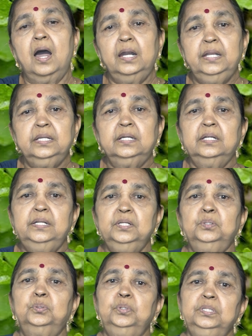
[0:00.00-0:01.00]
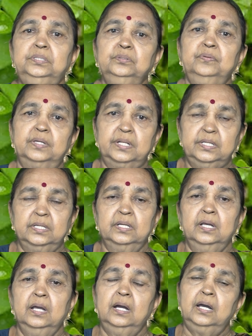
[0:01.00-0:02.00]
அடிக்கடி குடித்து வர
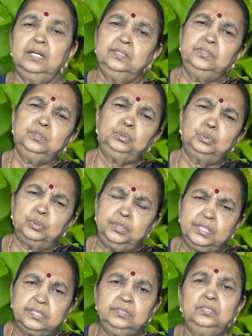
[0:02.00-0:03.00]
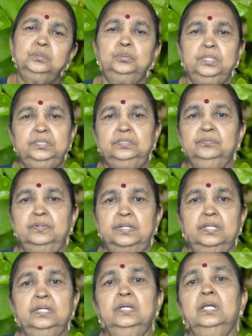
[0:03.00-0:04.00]
அல்லது தொடர்ந்து குடித்து வர